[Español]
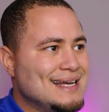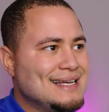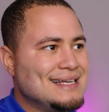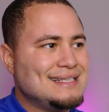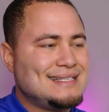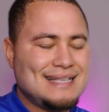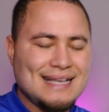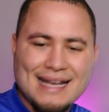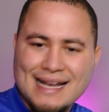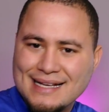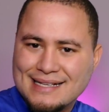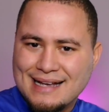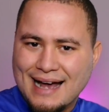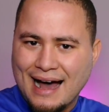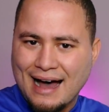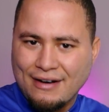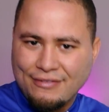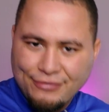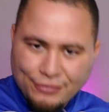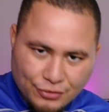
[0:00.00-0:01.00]
si les
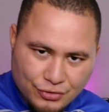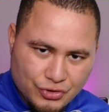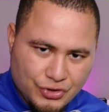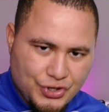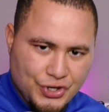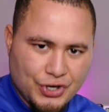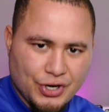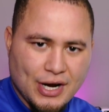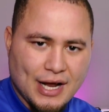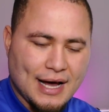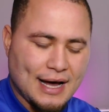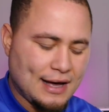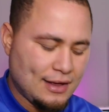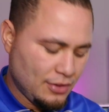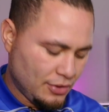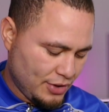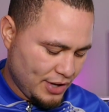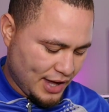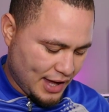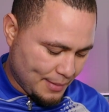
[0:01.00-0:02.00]
ha
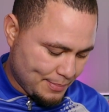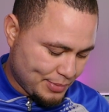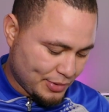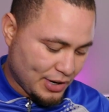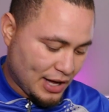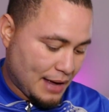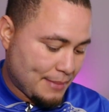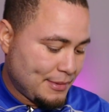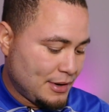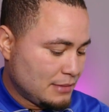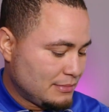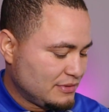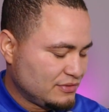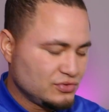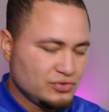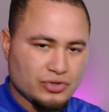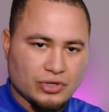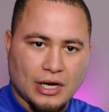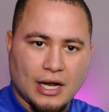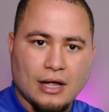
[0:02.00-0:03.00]
funcionado y que porque a mí no me
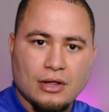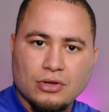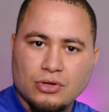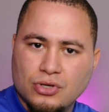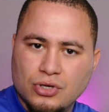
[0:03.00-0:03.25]
funciona,